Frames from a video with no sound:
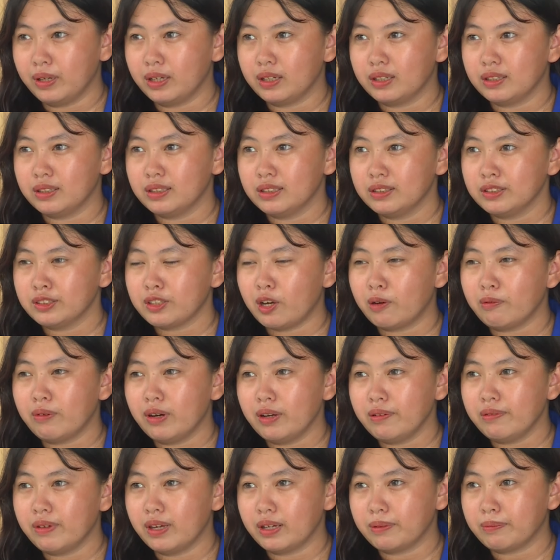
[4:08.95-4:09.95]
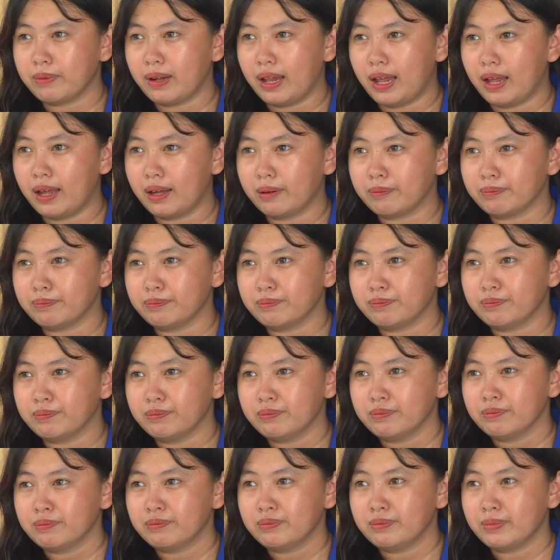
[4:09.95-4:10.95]
Thì so với việc là
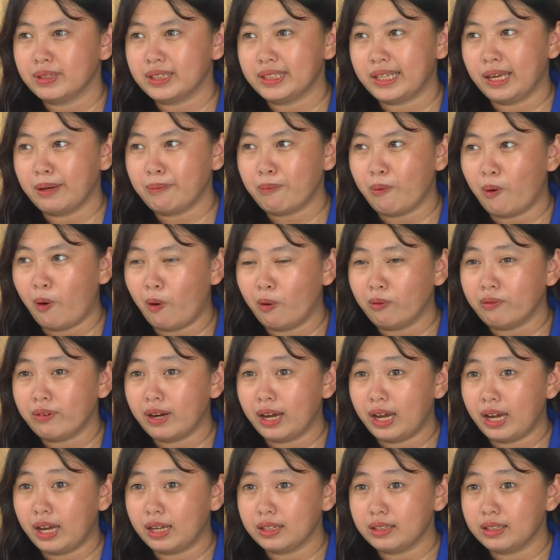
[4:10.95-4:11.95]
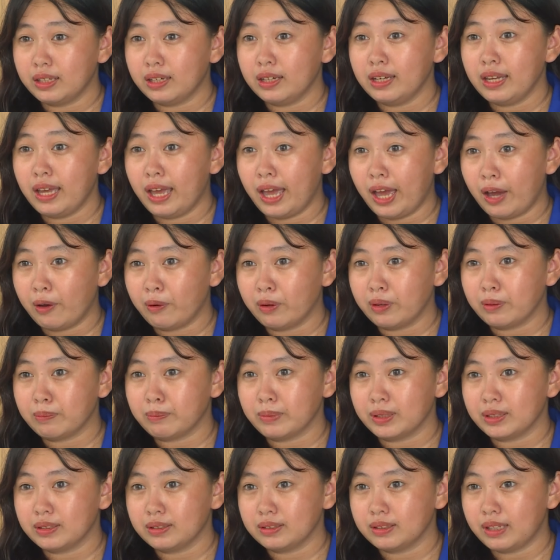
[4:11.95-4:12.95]
mình chạy bộ và chơi thể thao thì
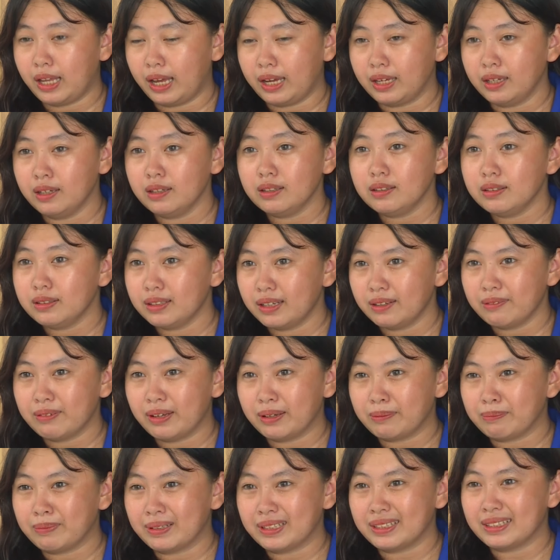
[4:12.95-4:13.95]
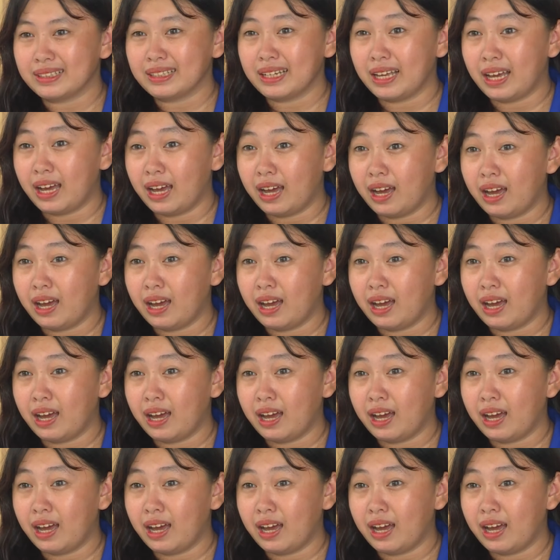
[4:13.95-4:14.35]
mình lại thích cái việc mình